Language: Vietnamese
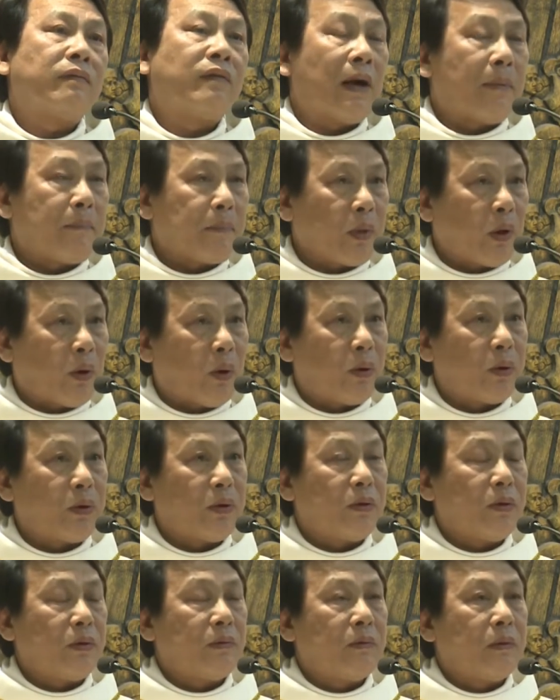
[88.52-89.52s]
phạm tội
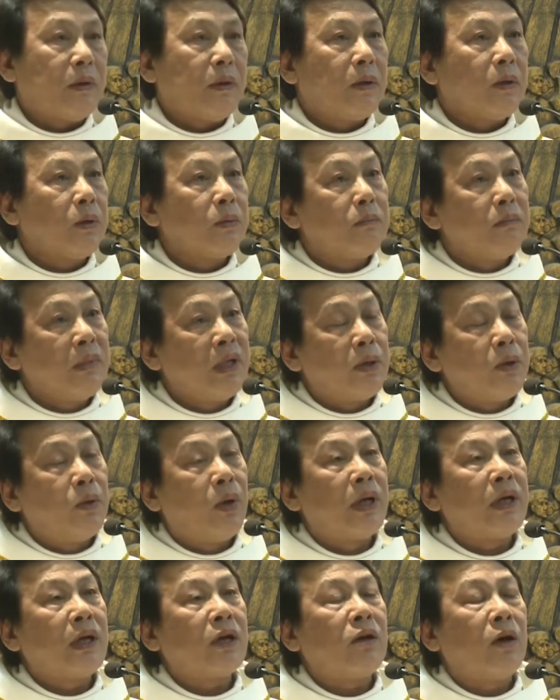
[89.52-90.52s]
bị
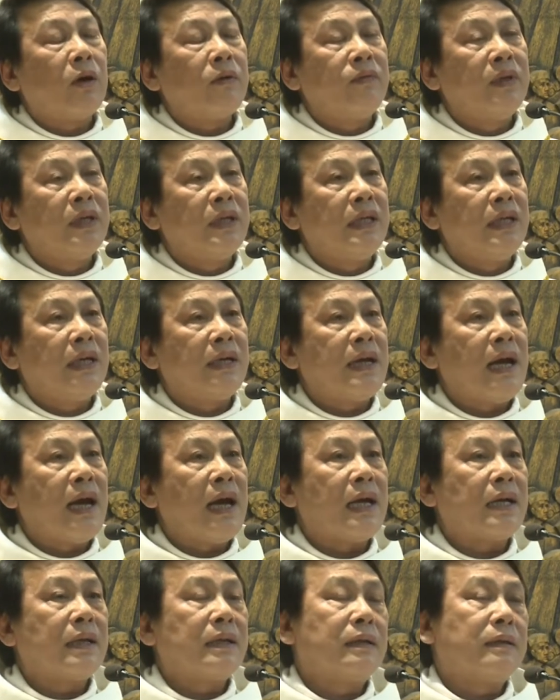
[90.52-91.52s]
đuổi ra khỏi vườn địa
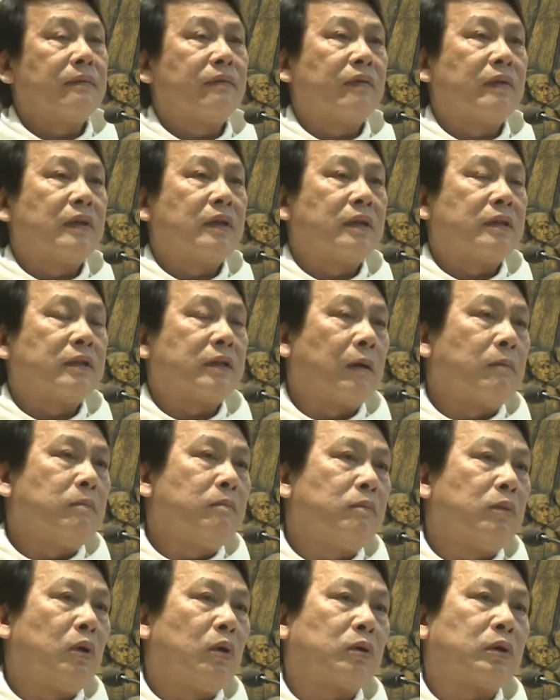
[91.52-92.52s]
đàng
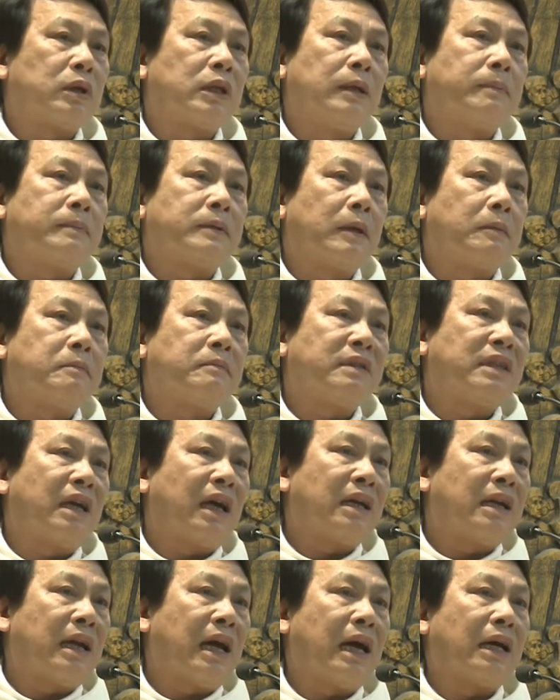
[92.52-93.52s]
sống một kiếp sống
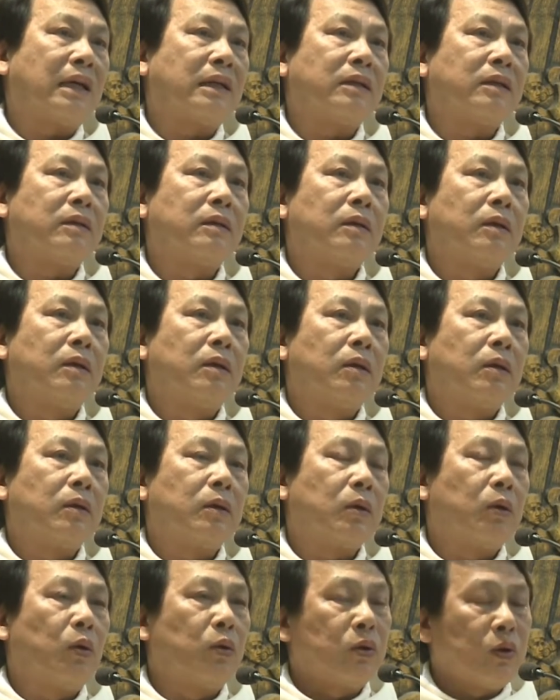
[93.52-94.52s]
gian nan
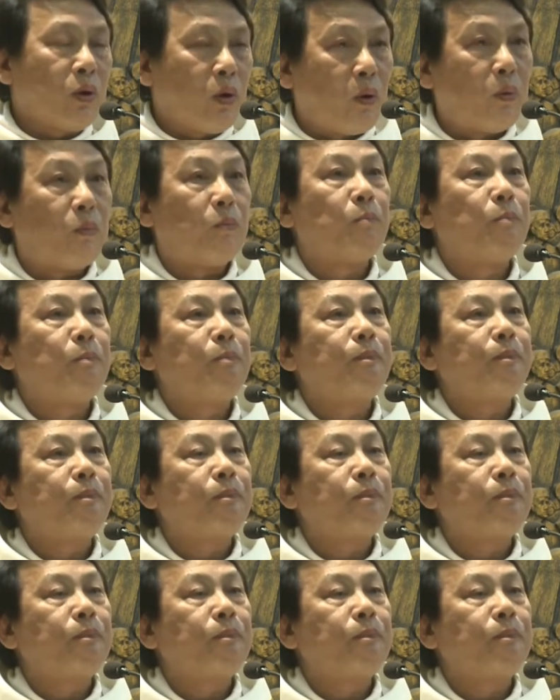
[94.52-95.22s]
khốn cùng